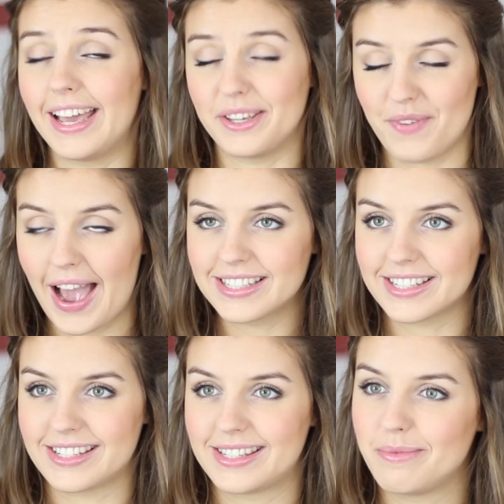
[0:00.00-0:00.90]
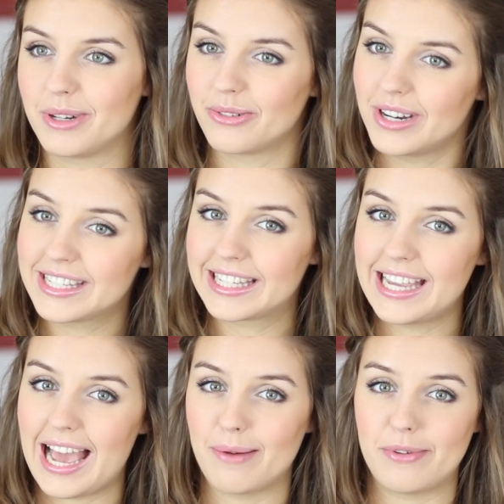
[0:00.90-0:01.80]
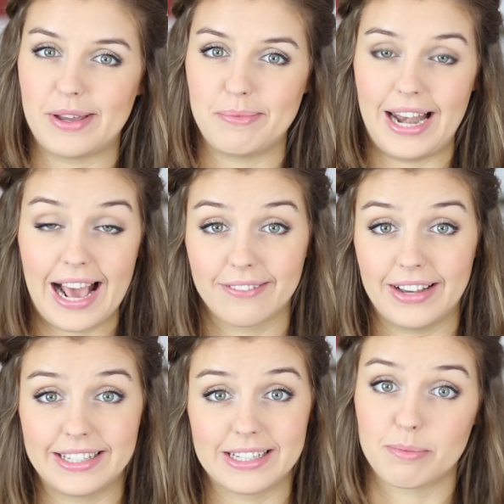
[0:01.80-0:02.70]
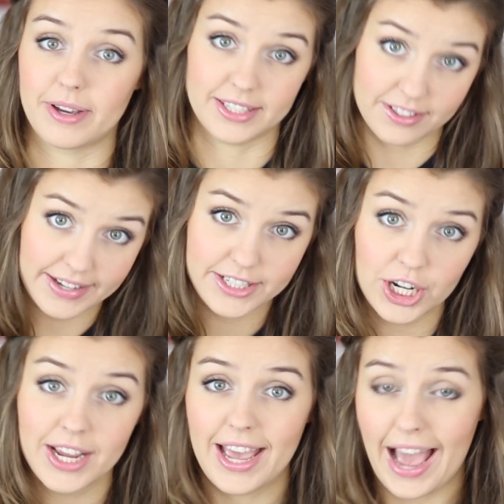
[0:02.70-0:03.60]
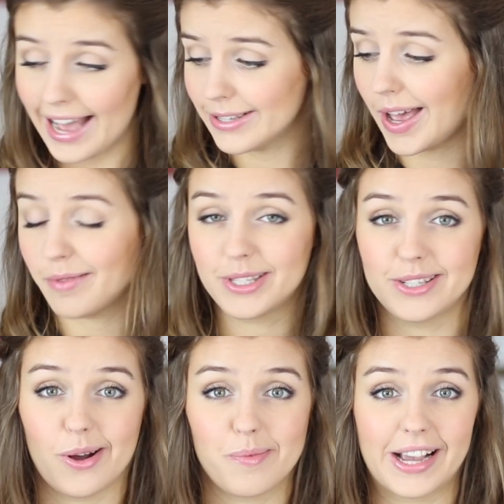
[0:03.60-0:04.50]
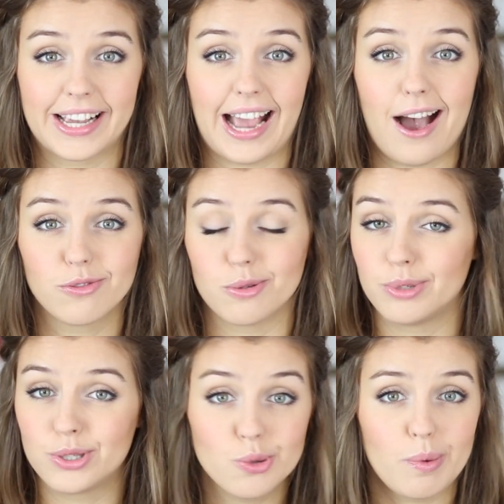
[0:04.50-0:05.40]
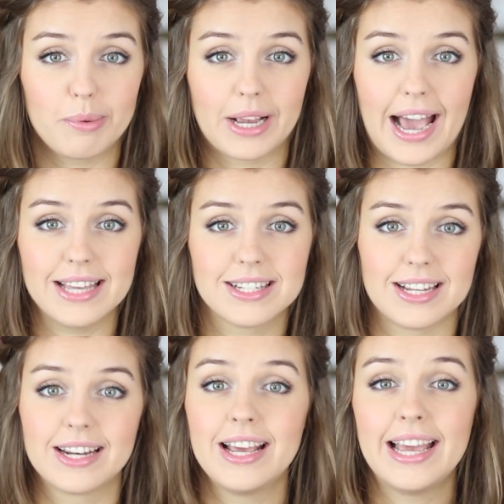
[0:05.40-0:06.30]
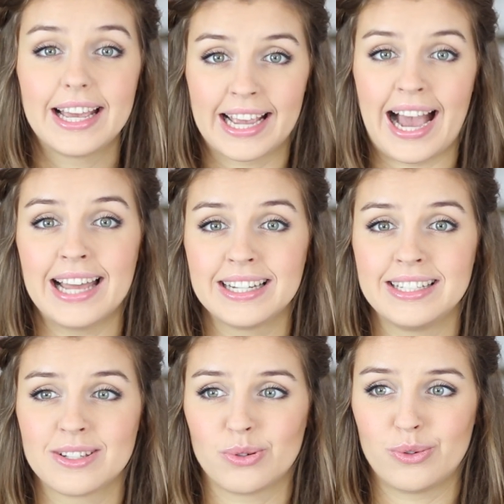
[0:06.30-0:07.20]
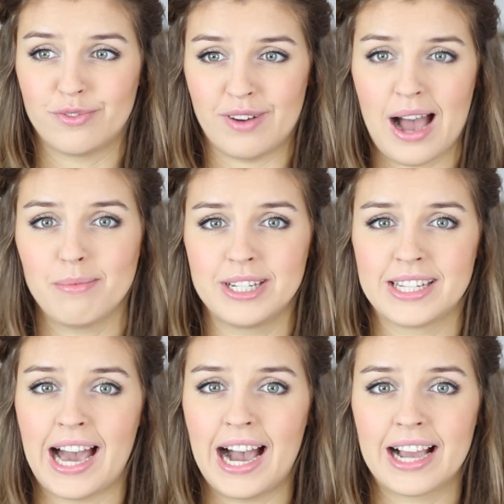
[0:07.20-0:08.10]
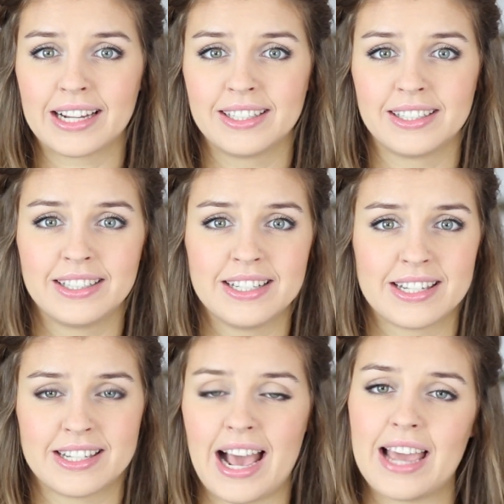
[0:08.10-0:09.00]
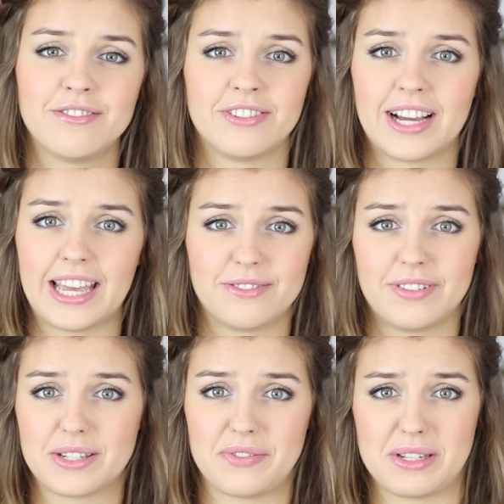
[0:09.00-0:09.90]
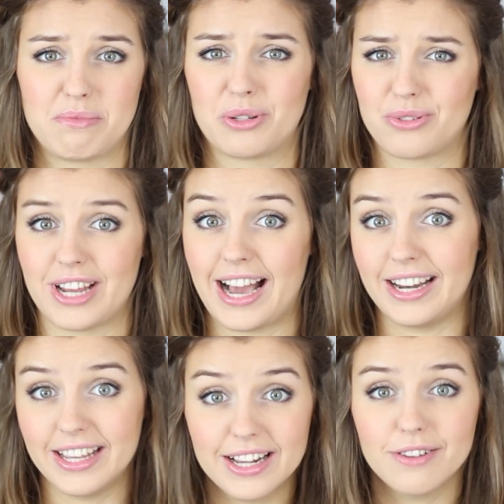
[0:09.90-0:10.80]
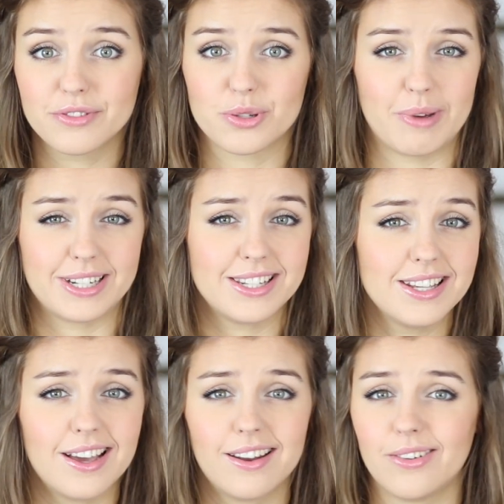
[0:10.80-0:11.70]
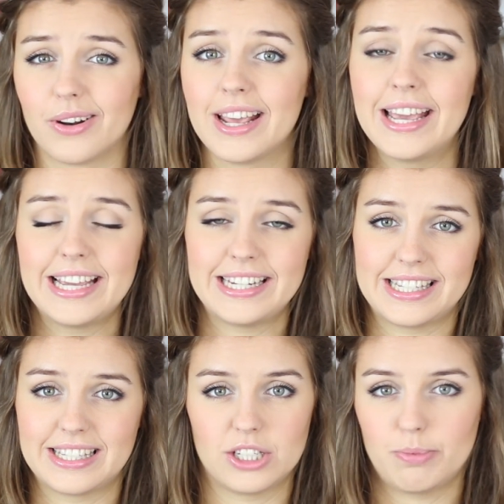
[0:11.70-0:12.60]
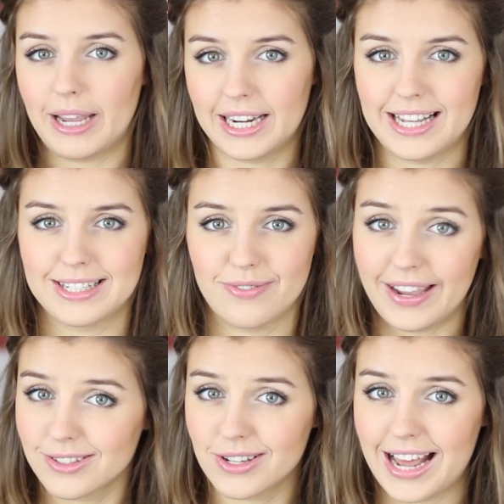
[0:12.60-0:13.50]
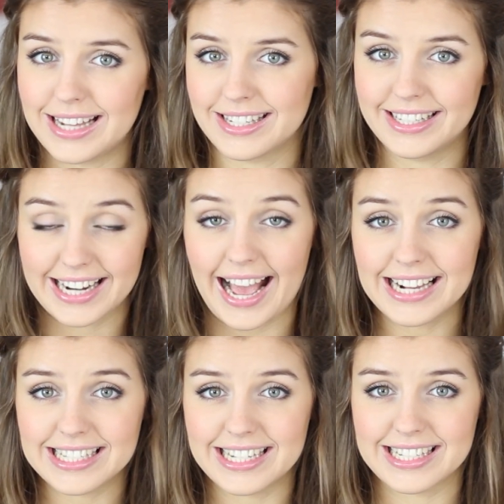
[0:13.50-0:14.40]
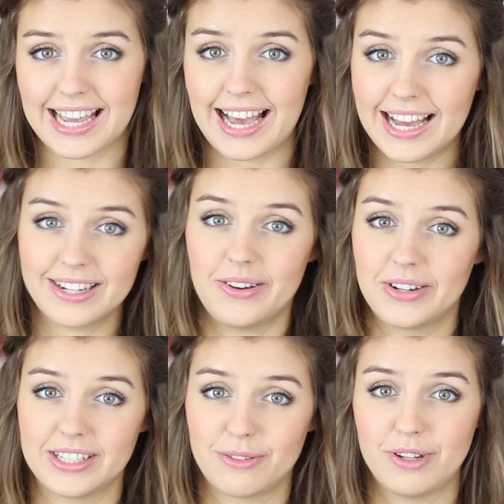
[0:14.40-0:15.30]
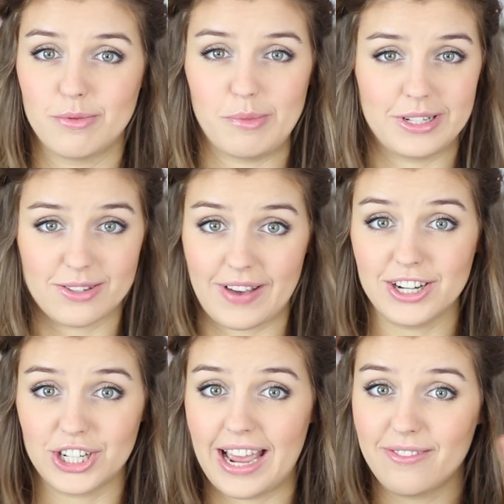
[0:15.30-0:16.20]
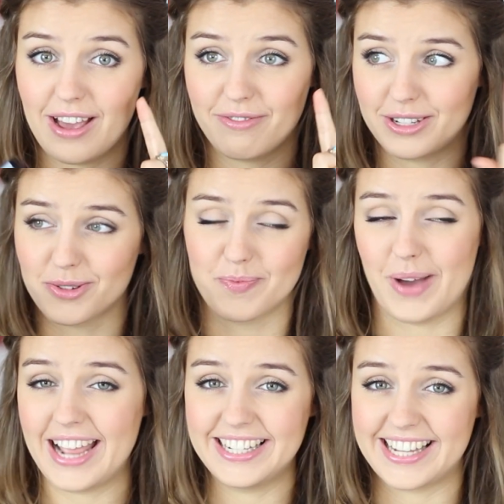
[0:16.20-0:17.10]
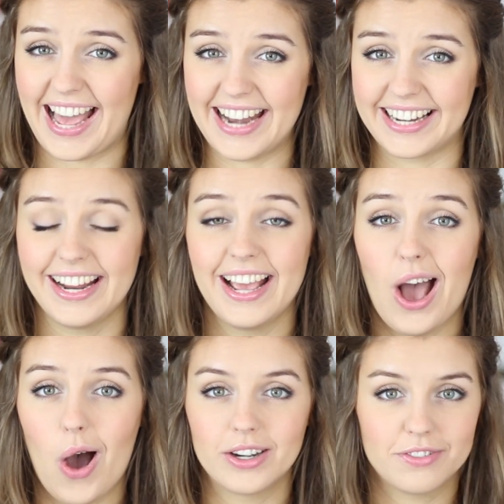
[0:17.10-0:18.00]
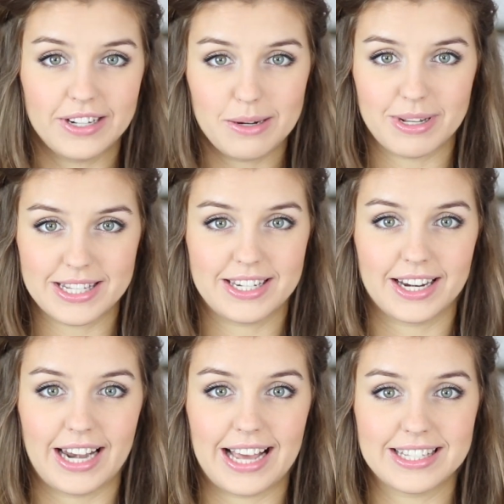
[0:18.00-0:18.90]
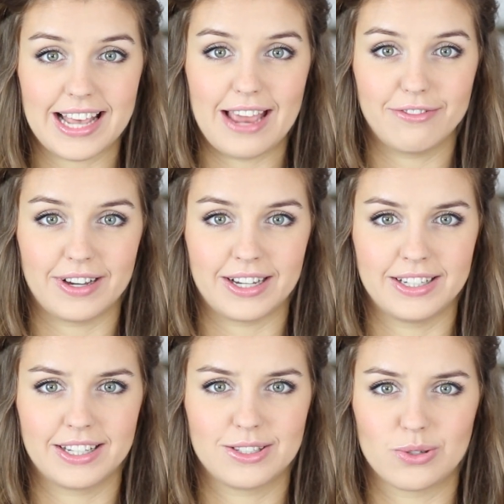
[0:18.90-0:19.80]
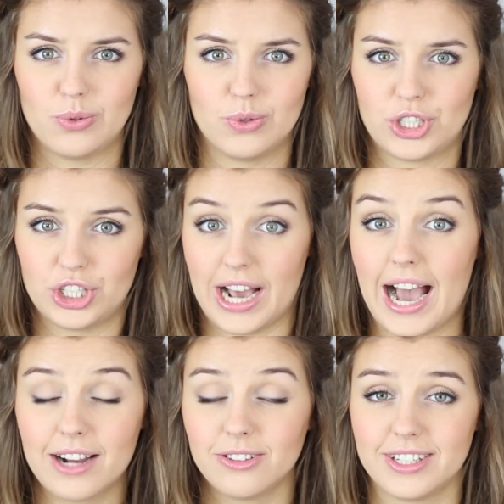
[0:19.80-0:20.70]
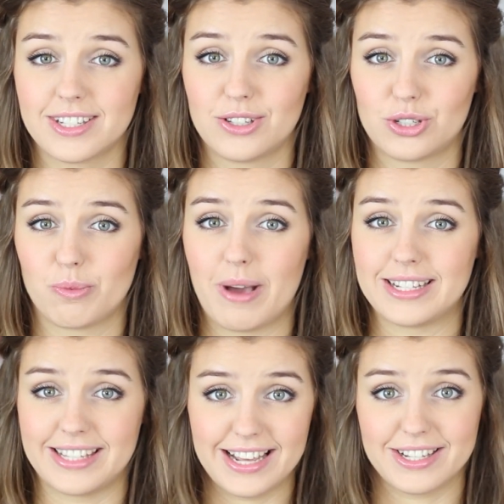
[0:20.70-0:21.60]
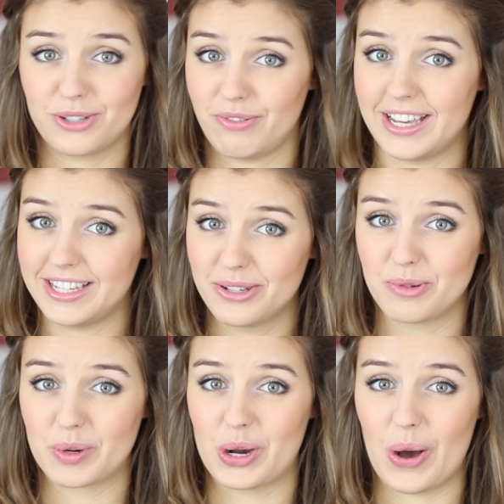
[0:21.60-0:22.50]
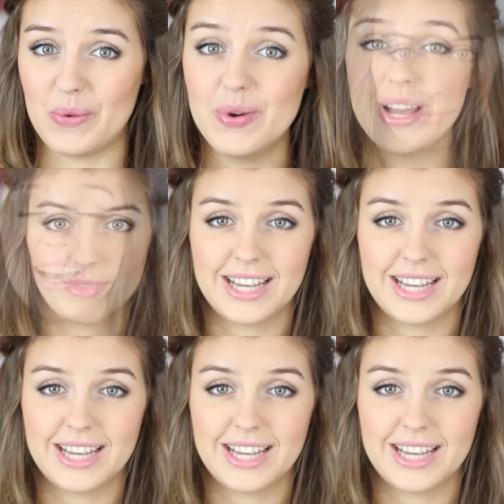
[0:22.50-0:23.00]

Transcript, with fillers: Ich weiß, es ist ziemlich risky, aber wenn mir langweilig ist, mache ich Quatsch. Also habe ich sie nochmal gekauft und bin super begeistert. Gerade in so warmen Tagen ist es einfach etwas, was mir total hilft zu mattieren und diesen Speckglanz wegzulassen. Ich trage sie jetzt gerade und ich filme mit zwei Scheinwerfern zu beiden Seiten und ich finde, man sieht den Glanz einfach nicht so stark und es ist schon mal sehr, sehr schwer hinzubekommen.